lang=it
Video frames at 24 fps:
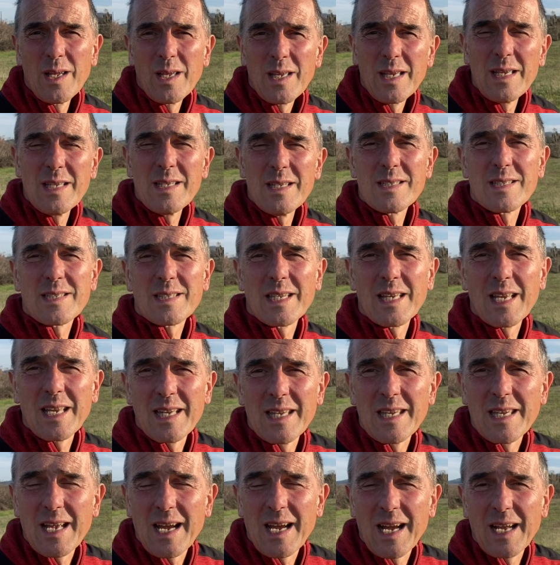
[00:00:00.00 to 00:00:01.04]

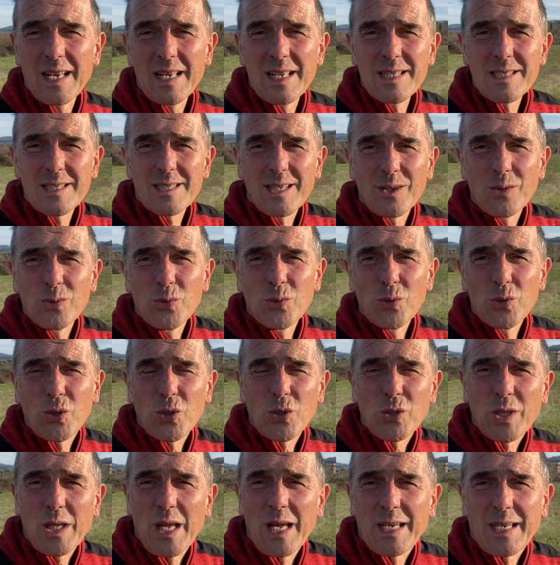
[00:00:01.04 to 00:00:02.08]
insegna il seduto
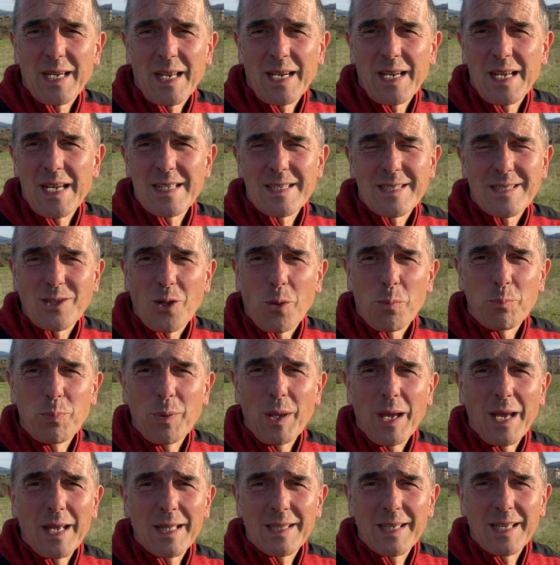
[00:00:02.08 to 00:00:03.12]
terra resta o
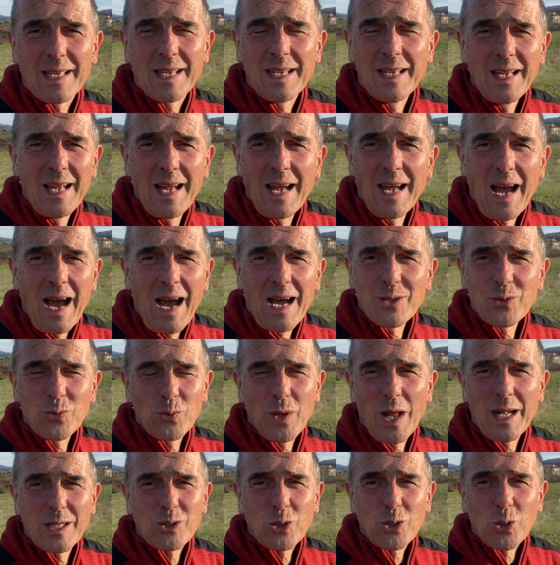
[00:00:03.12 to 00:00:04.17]
piede ad un
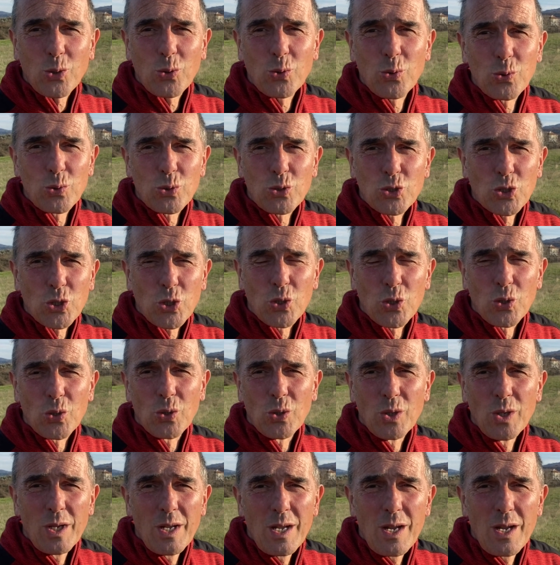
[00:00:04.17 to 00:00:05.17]
altro cucciolo.